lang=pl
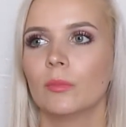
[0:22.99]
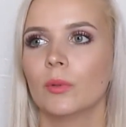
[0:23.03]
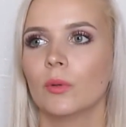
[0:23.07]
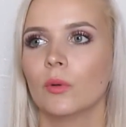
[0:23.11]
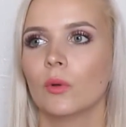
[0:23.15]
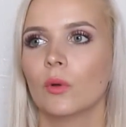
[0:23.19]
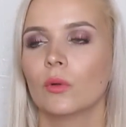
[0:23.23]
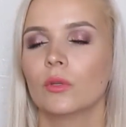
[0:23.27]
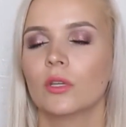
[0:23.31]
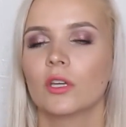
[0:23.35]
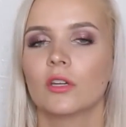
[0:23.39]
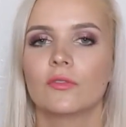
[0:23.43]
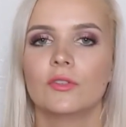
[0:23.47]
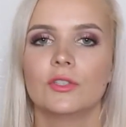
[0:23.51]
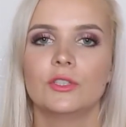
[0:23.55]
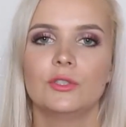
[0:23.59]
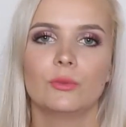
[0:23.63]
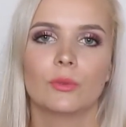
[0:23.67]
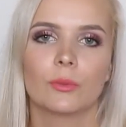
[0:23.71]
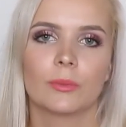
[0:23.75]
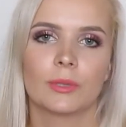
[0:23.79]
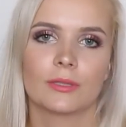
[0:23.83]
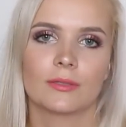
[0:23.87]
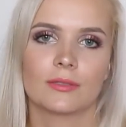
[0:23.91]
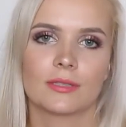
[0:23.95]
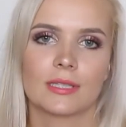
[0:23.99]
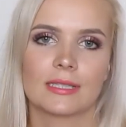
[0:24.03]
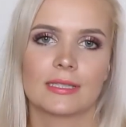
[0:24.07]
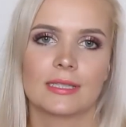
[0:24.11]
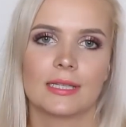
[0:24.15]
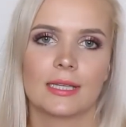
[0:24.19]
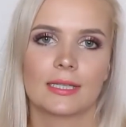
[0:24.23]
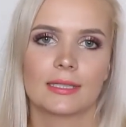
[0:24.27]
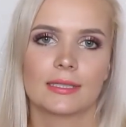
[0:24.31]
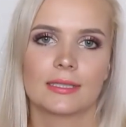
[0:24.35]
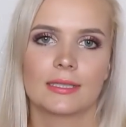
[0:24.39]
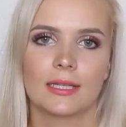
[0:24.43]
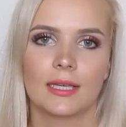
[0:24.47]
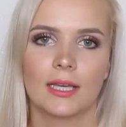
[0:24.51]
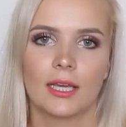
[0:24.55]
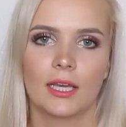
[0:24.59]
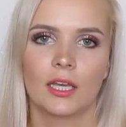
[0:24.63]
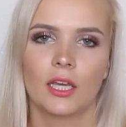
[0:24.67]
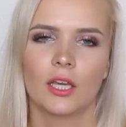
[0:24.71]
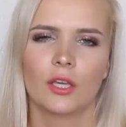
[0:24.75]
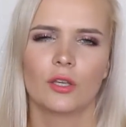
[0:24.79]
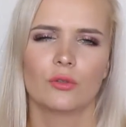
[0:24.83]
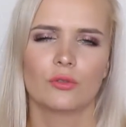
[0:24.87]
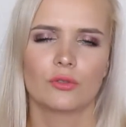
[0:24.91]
bo nie chwyciło mnie to za serce.